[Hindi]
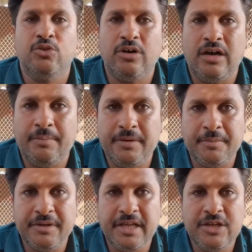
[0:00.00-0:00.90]
तो आप
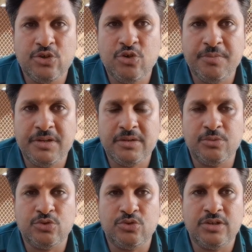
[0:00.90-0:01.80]
पर पटाई करो अपने
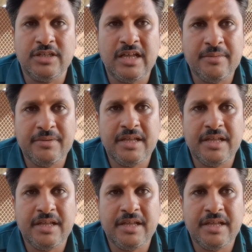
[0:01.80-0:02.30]
कबूतरों की खिलाई